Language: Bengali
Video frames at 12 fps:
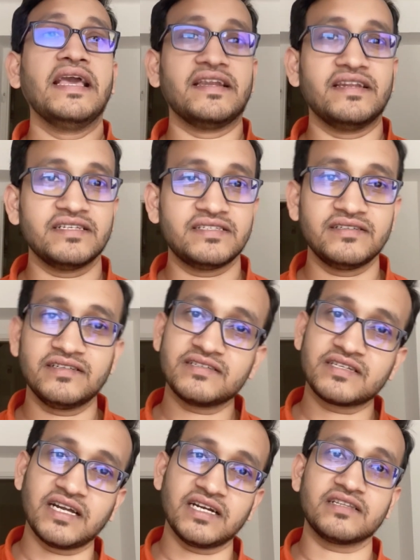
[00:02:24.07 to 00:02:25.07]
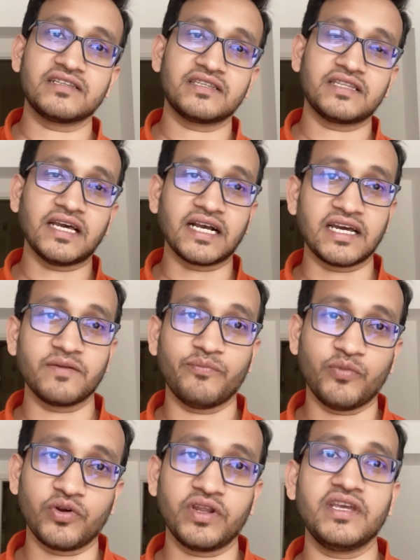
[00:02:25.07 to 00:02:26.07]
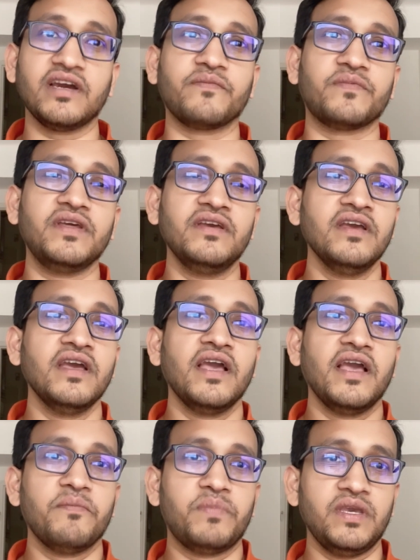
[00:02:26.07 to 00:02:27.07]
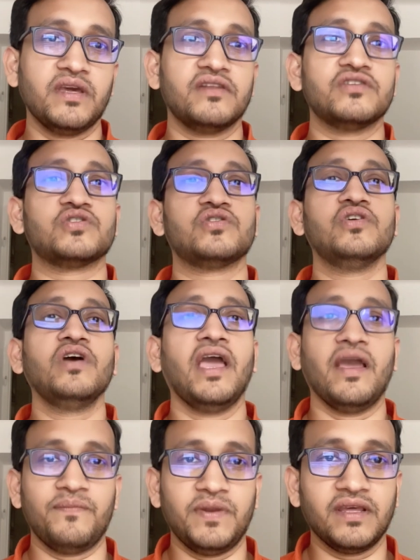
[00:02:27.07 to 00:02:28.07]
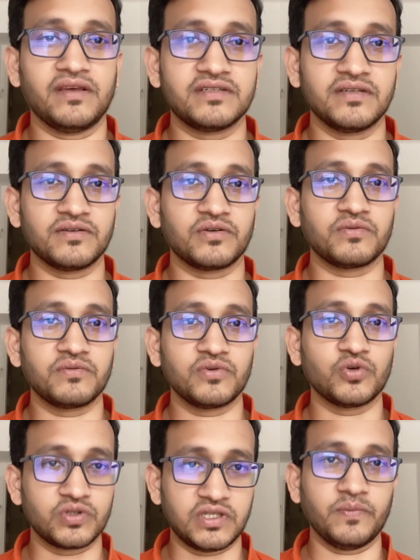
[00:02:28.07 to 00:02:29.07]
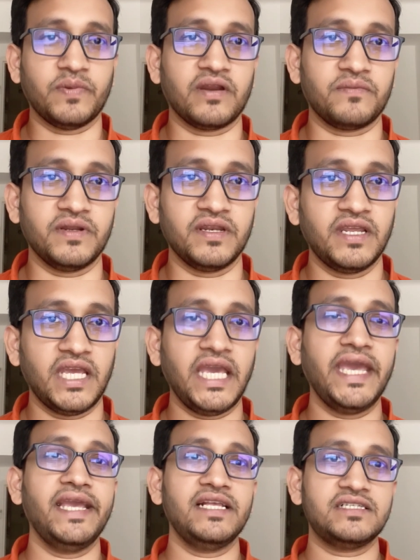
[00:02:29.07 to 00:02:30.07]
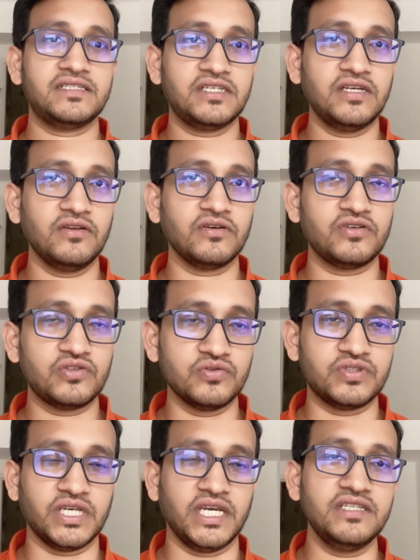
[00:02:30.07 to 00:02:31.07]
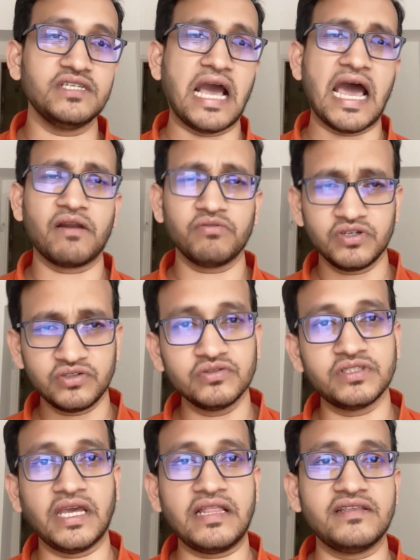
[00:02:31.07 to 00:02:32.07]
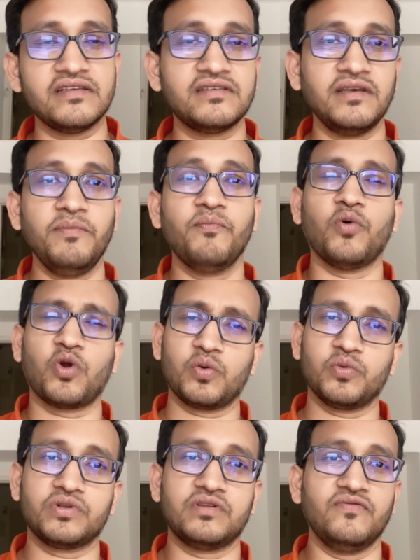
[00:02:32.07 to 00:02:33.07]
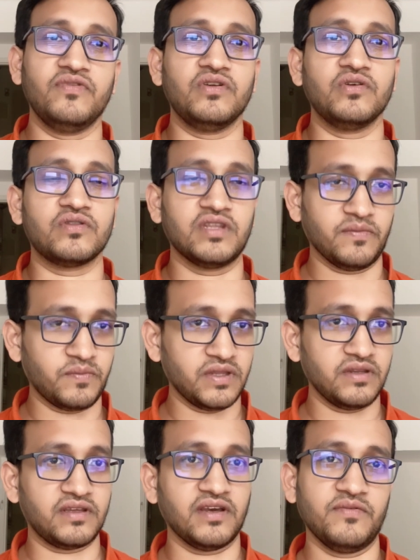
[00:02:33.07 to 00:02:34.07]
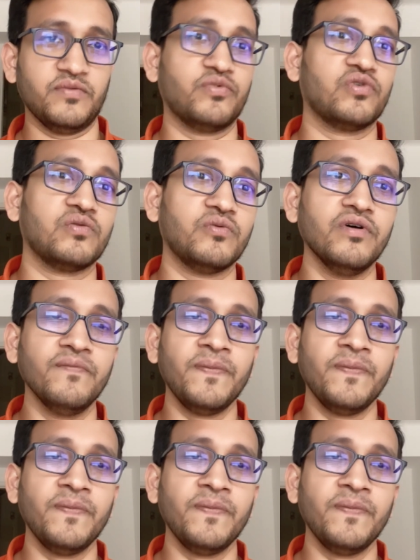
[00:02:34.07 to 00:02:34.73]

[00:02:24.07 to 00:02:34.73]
রেসিডেন্স কার্ড থাকার পরেই আপনি পিয়ারের জন্য অ্যাপ্লিকেশন করতে পারবেন এই ছিল কিছু চেঞ্জ আরও কিছু চেঞ্জ আছে পরবর্তী ভিডিওতে আপনাদেরকে আমি বলবো